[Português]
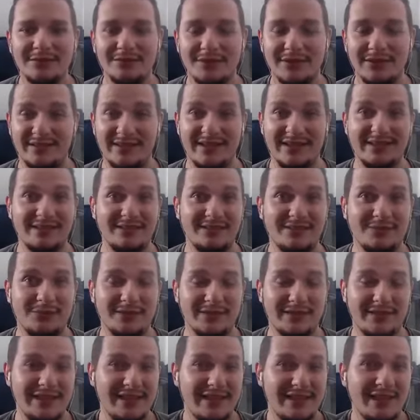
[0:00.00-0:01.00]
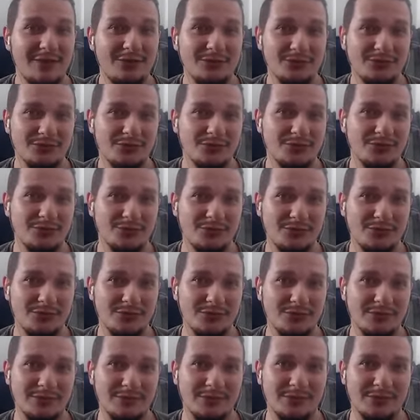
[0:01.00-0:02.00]
Você, você que é um,
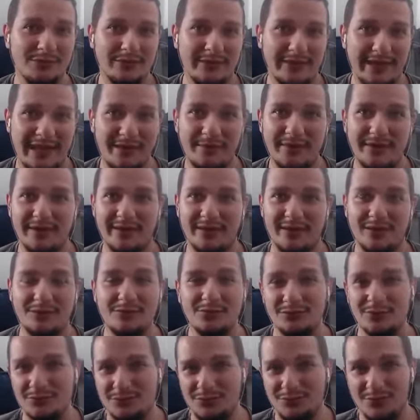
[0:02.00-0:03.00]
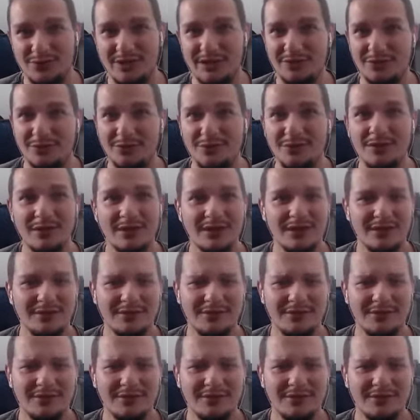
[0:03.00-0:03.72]
um, um gamer, então, um jogador,